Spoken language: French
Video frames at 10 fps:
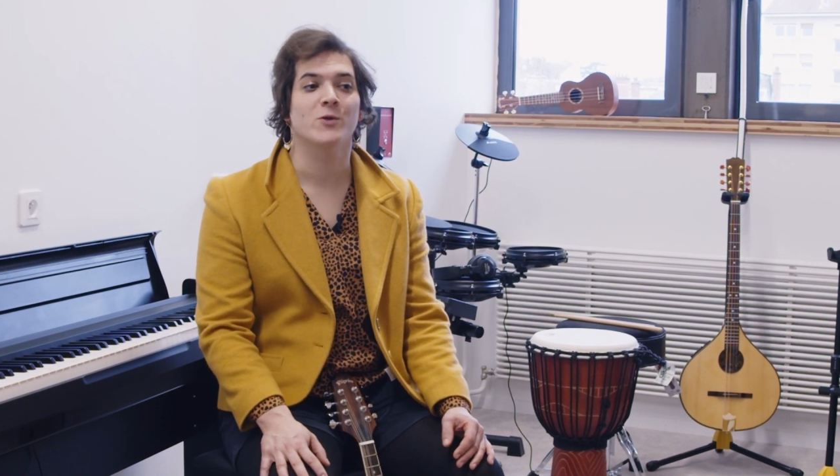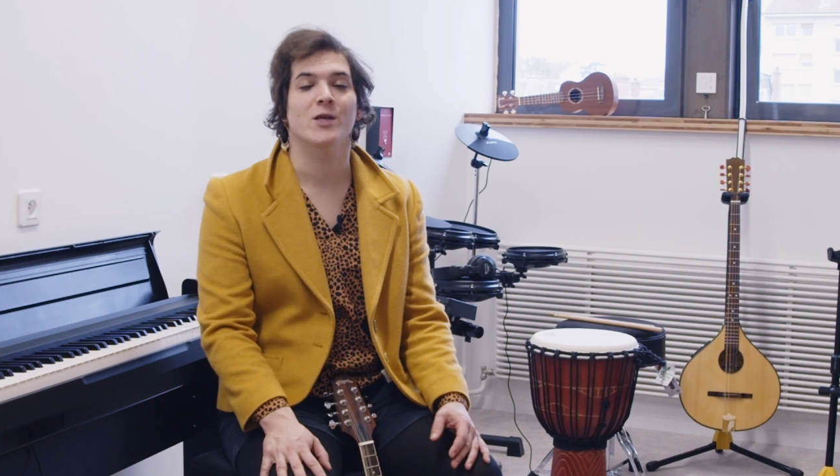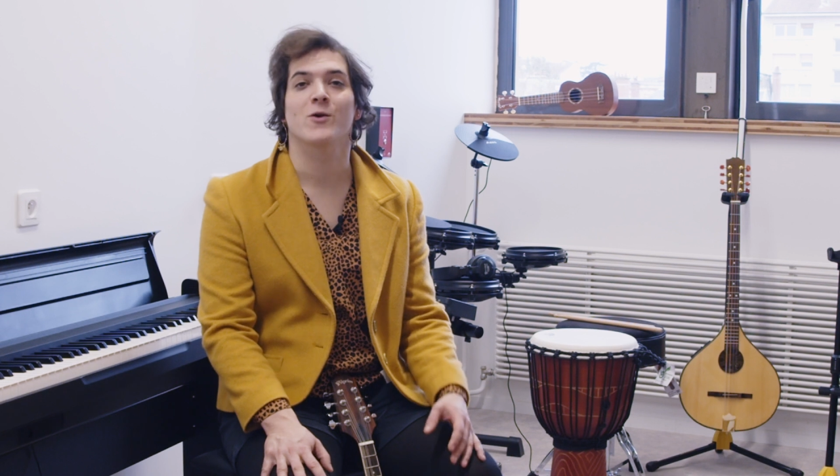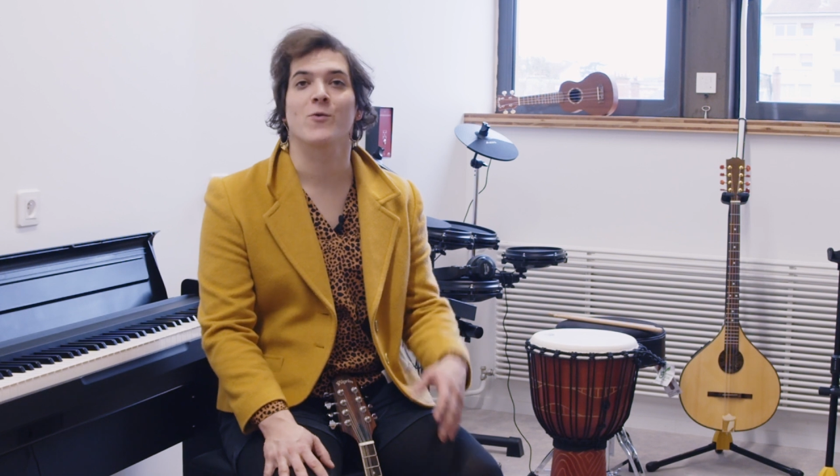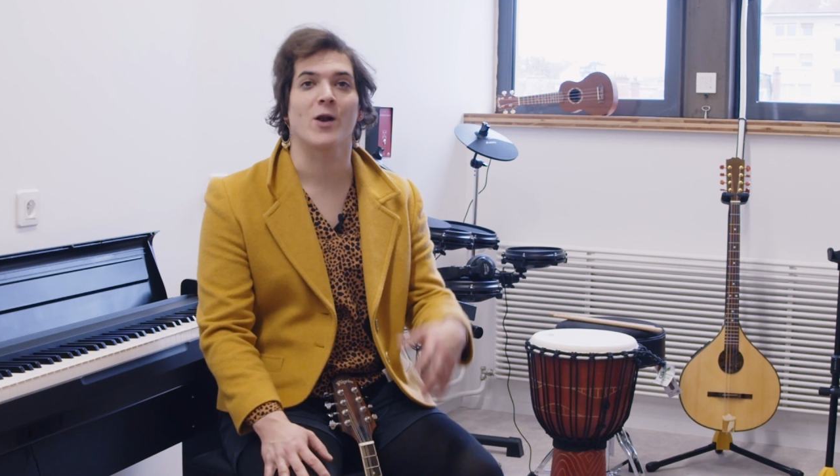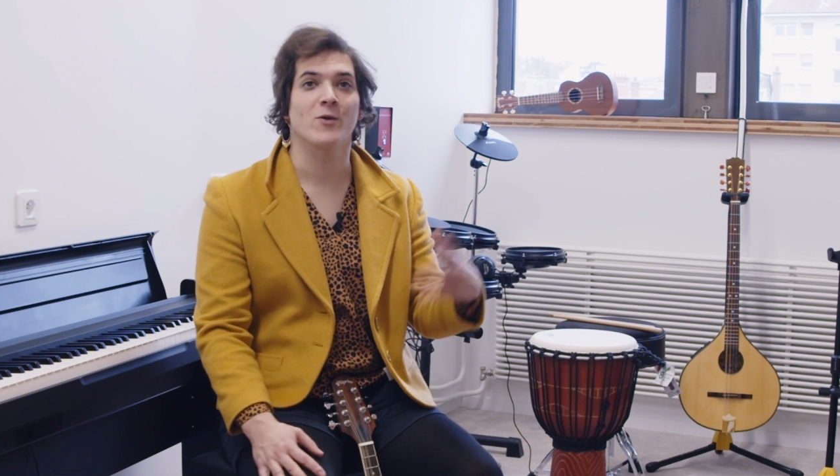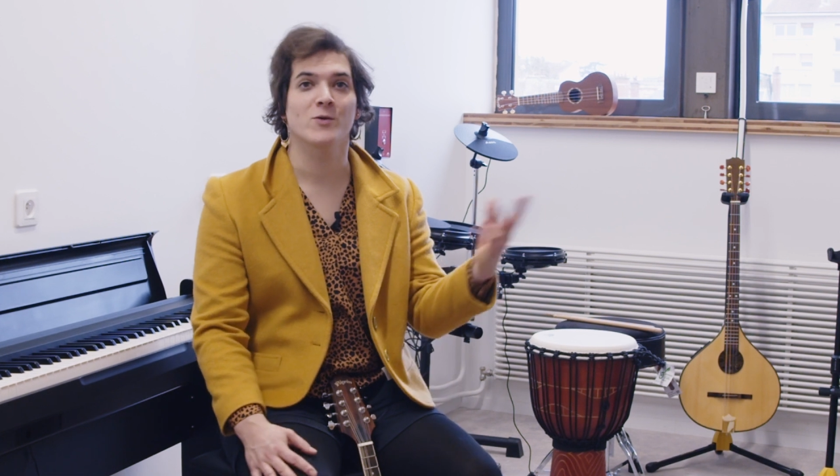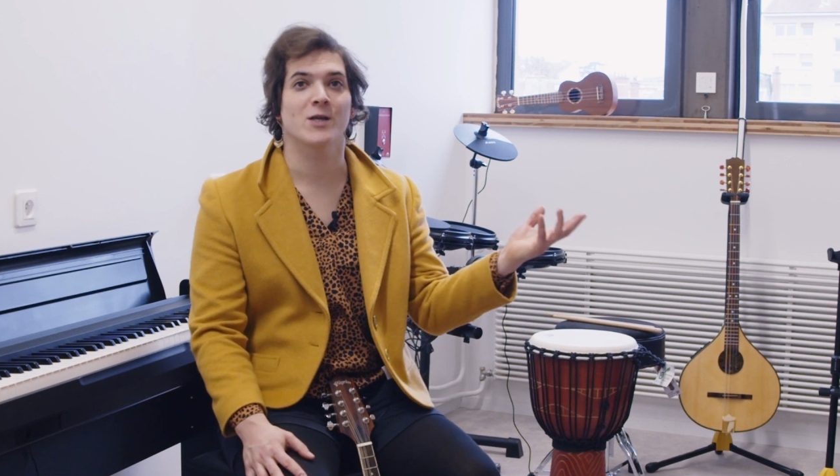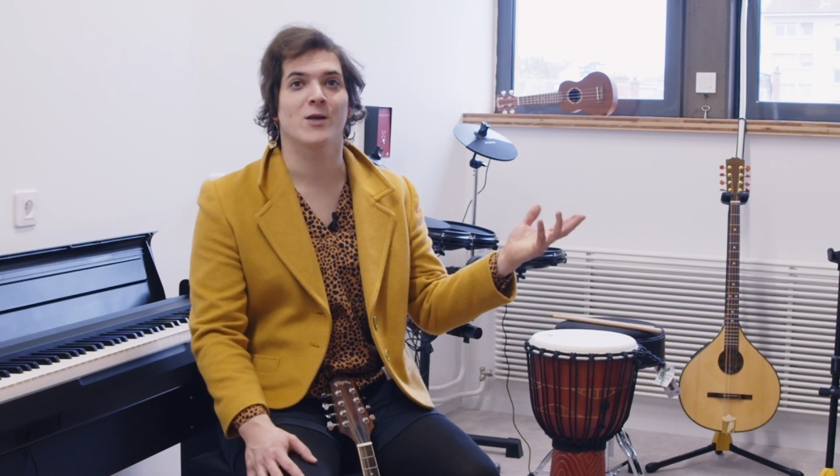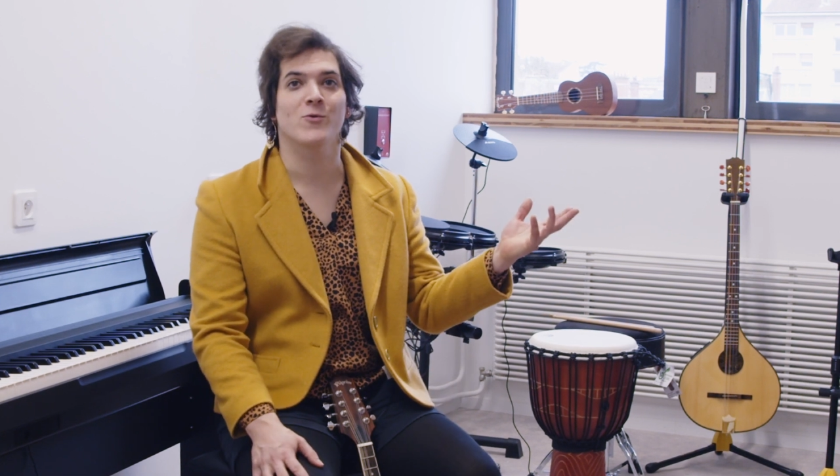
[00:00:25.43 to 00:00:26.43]

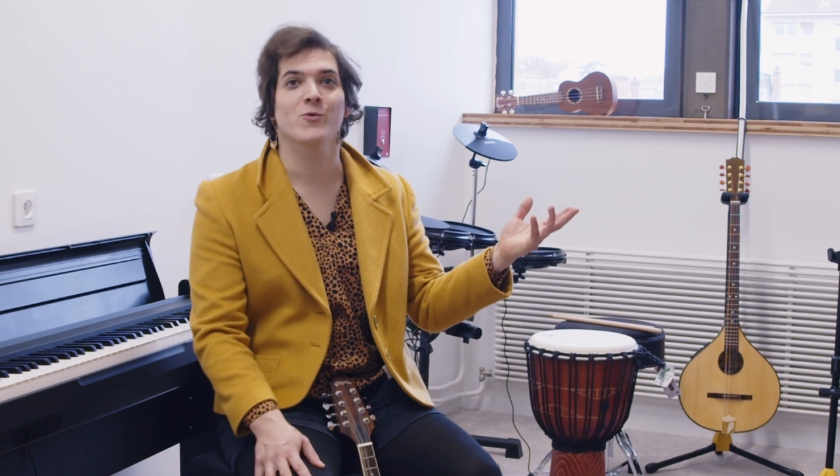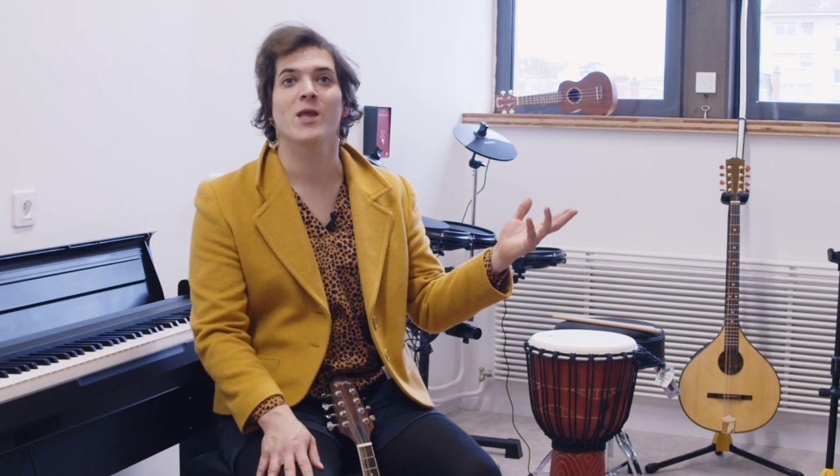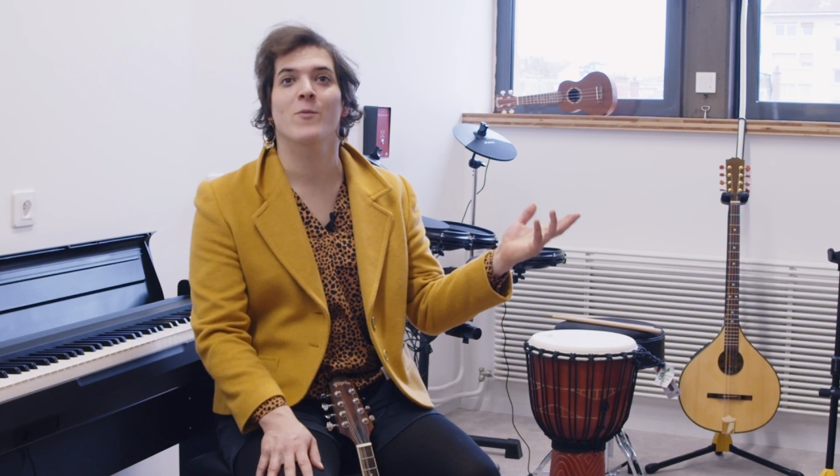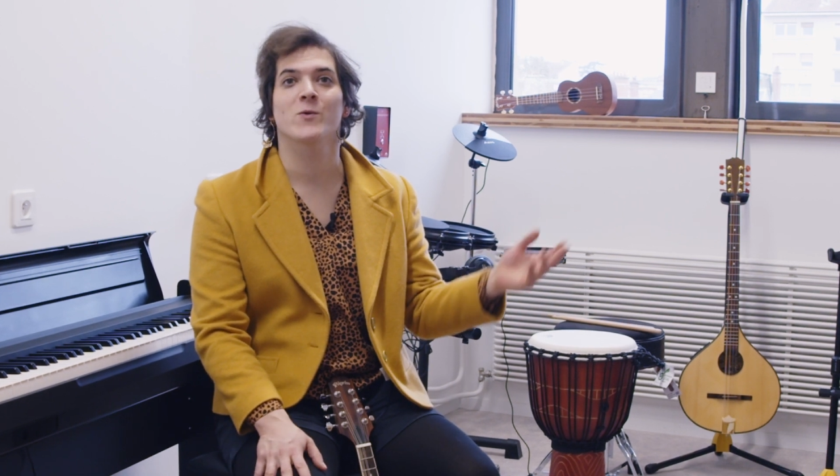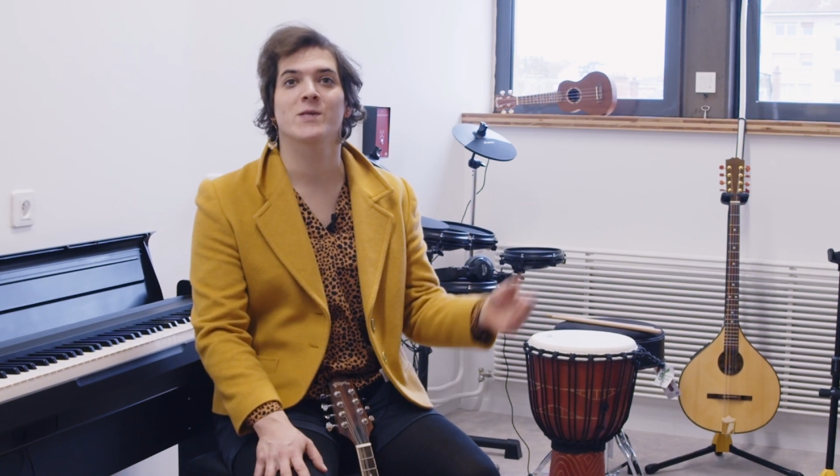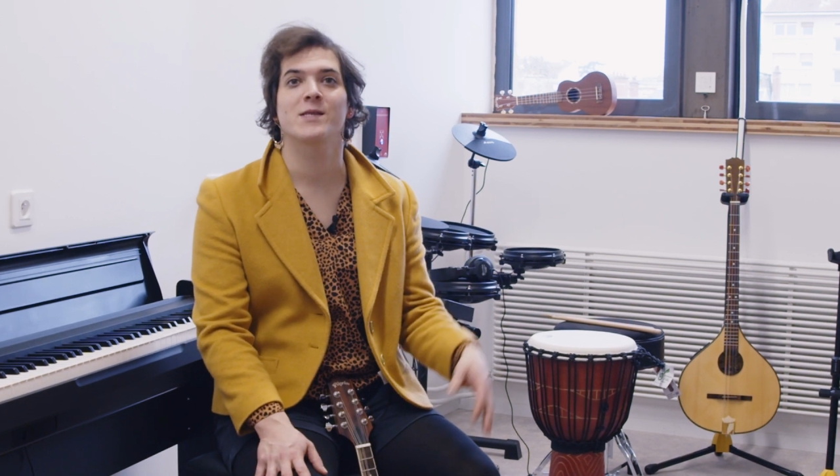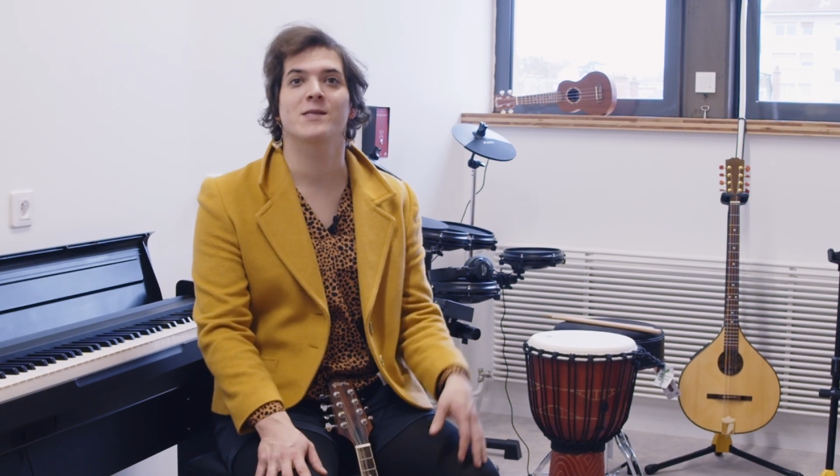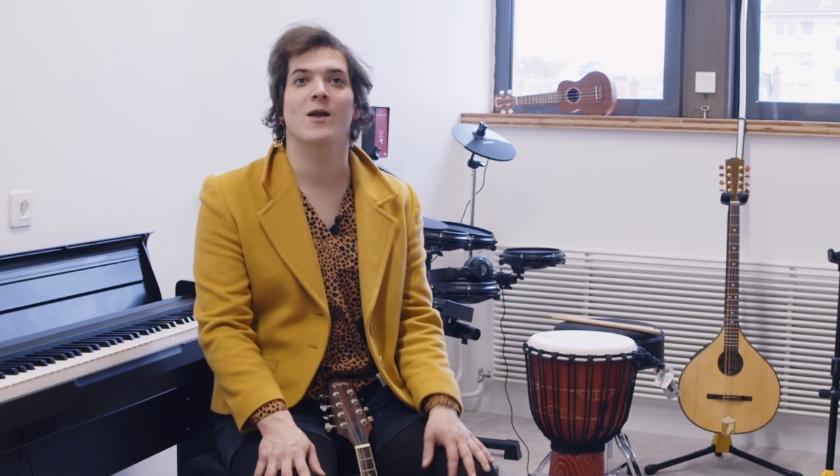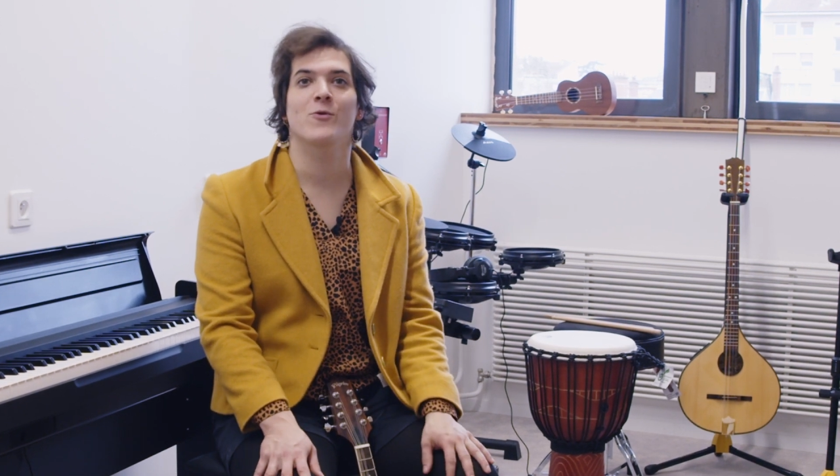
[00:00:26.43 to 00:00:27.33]
c'est notamment cette